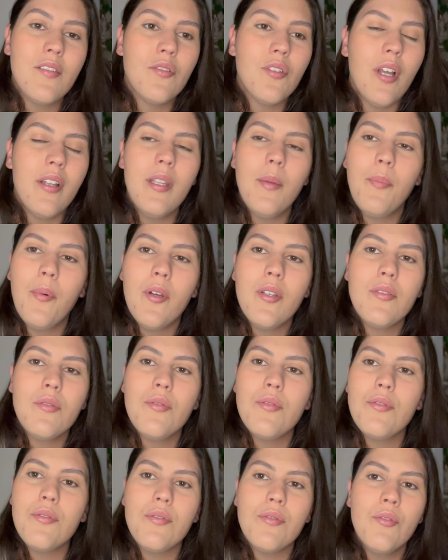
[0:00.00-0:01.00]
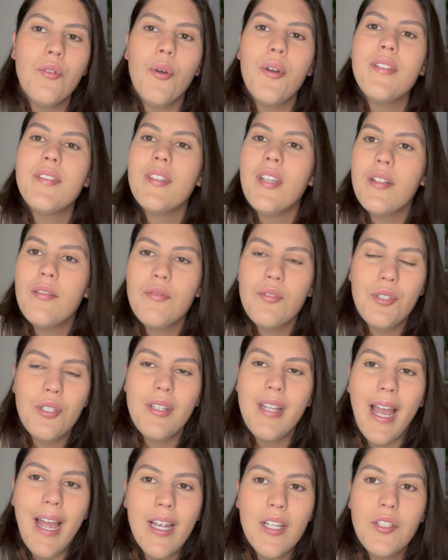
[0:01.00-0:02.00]
só depois dos dois anos de
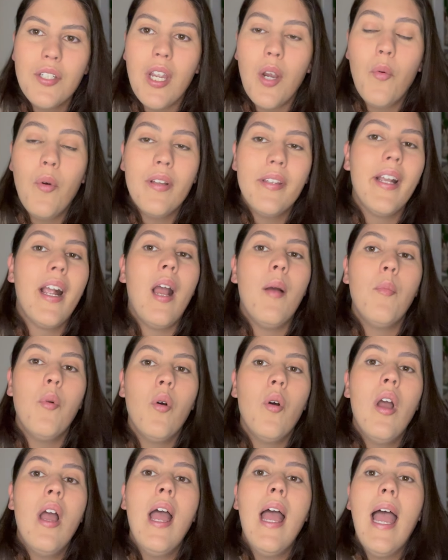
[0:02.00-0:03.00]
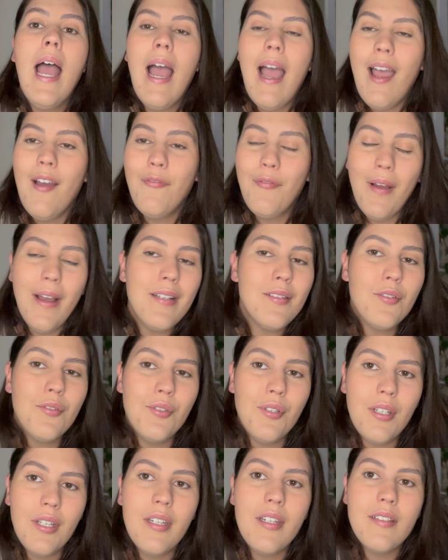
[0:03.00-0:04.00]
idade, que é quando acabou a fase
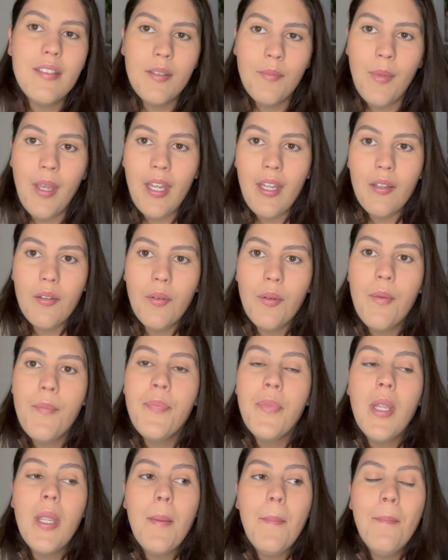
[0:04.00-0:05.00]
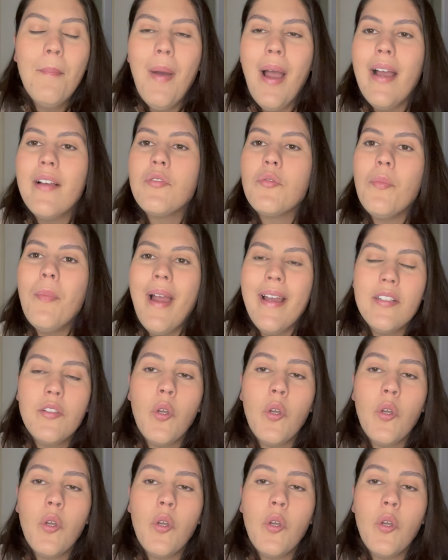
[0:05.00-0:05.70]
de crescimento. Mas o mais